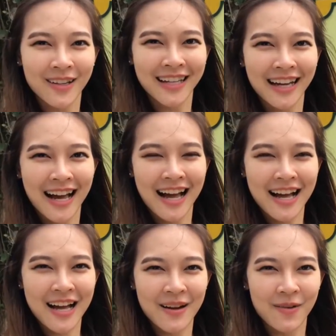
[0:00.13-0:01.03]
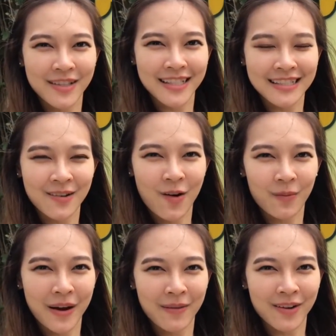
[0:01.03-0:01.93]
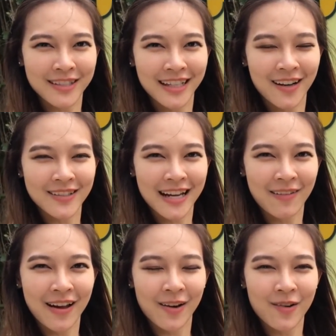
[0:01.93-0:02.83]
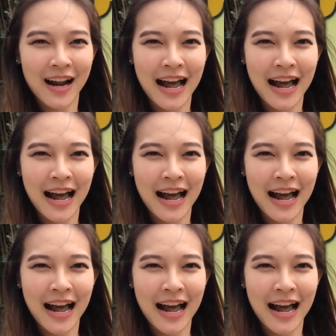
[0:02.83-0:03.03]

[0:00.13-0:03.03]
วัสดีค่ะหมอจริงเจ้าของเพจหมอจริงเข้าใจวัยรุ่